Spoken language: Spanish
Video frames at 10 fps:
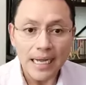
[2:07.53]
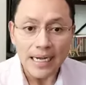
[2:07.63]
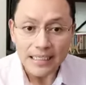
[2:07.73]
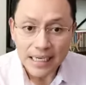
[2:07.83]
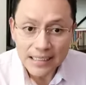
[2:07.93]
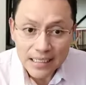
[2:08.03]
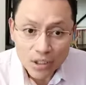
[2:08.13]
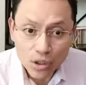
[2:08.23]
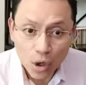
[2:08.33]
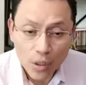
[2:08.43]
Las grasas
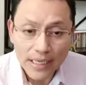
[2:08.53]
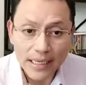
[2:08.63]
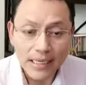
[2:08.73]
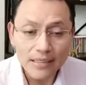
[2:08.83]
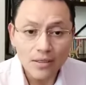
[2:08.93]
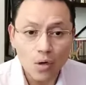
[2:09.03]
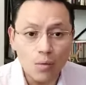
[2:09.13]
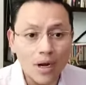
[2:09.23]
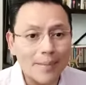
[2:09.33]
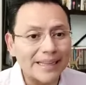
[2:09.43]
sólidas,
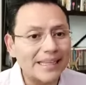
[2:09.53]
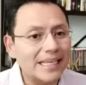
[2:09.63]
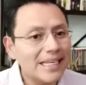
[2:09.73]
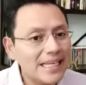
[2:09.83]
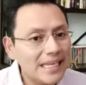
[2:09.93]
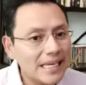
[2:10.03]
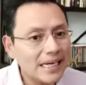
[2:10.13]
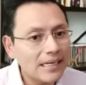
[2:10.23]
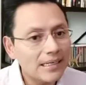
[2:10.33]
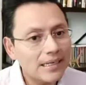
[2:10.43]
como la
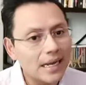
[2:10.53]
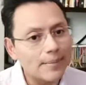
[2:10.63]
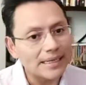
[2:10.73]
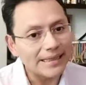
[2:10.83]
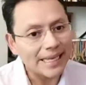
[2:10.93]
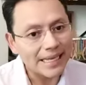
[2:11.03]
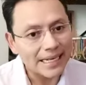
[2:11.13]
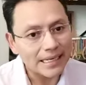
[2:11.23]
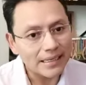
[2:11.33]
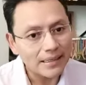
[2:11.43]
mantequilla, la
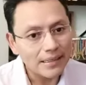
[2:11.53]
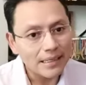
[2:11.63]
manteca,